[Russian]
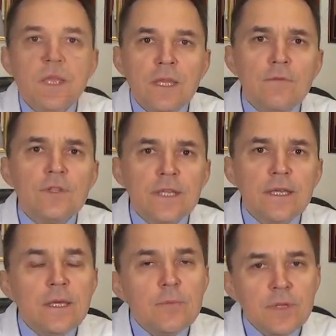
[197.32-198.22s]
И вот
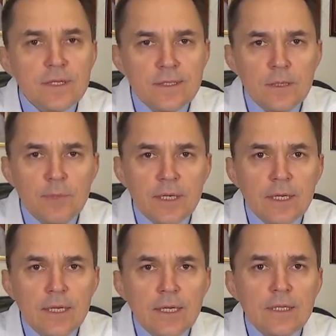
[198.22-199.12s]
такие пересыпы
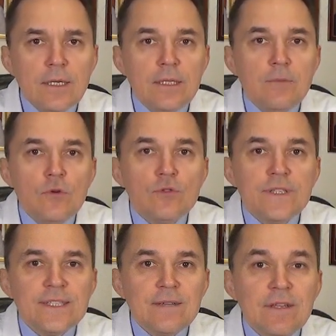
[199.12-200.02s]
иногда могут
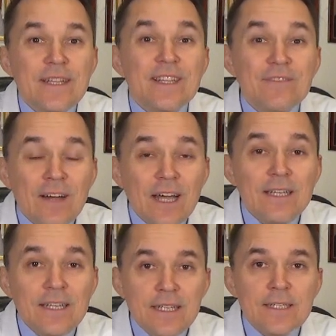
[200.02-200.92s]
составлять
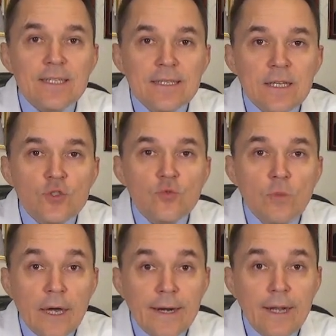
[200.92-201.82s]
2-3 часа
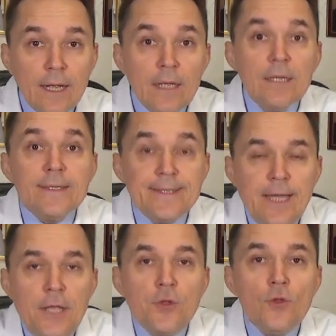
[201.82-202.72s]
суммарно
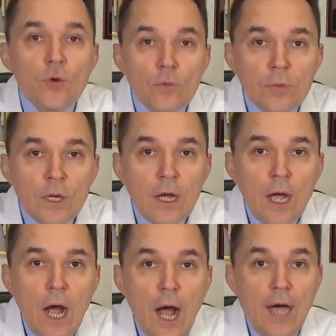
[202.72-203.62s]
сна днем.
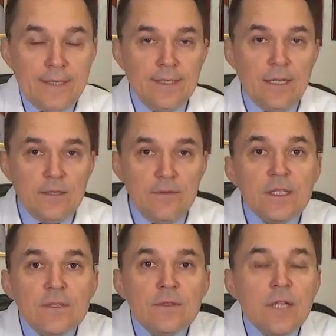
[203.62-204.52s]
А
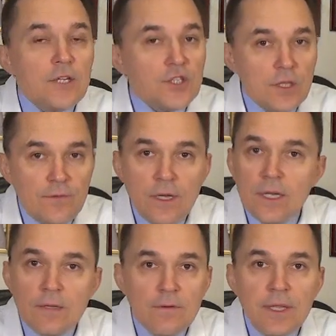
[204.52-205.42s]
соответственно, а человек
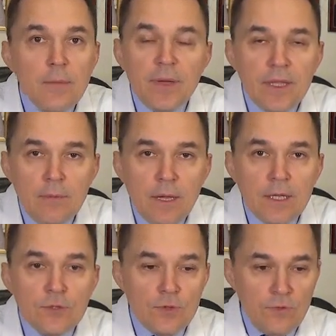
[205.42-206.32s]
этого не
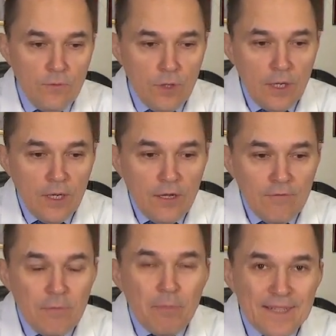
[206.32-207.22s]
понимает, у него
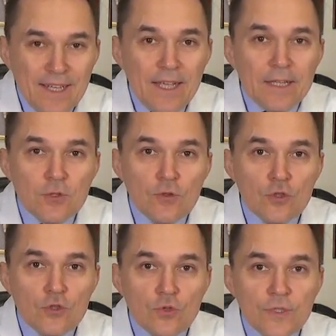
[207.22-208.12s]
выпадает то,
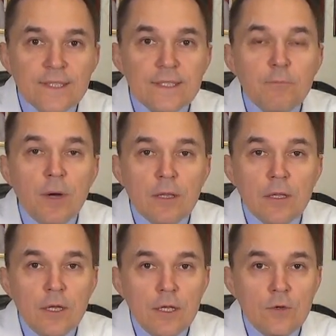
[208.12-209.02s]
что он
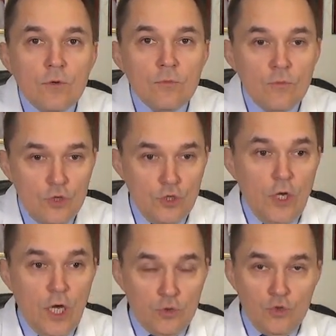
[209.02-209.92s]
засыпал – и он может
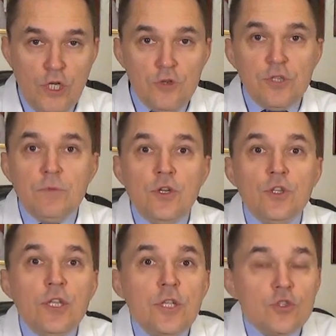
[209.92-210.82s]
окружающим говорить,
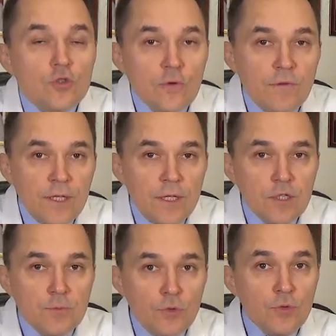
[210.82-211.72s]
да нет, что вы, я не
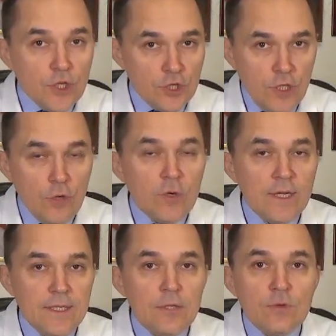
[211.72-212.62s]
сплю, я читаю
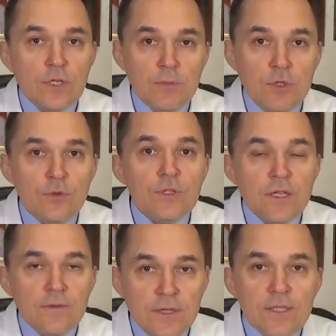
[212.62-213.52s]
газету, я смотрю
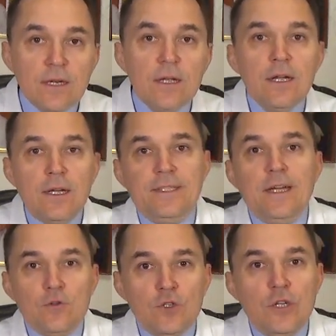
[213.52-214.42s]
телевизор, хотя
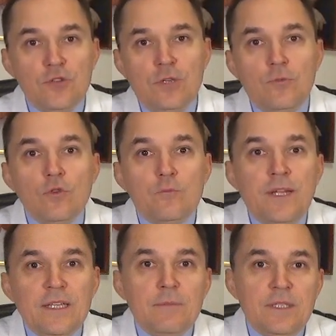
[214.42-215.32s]
окружающие могут
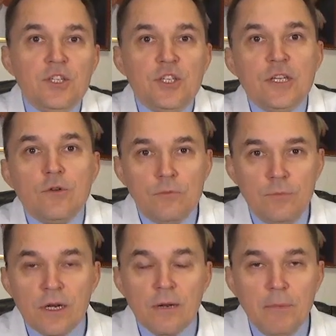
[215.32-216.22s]
при этом слышать, как он
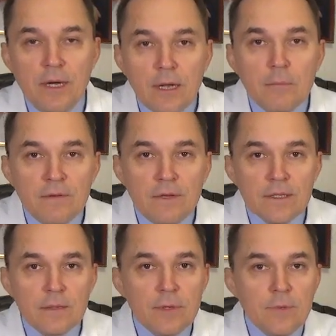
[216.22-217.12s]
мирно похрапывает,
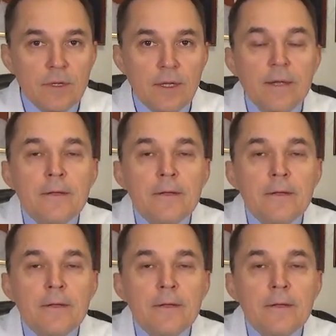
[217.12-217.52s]
например.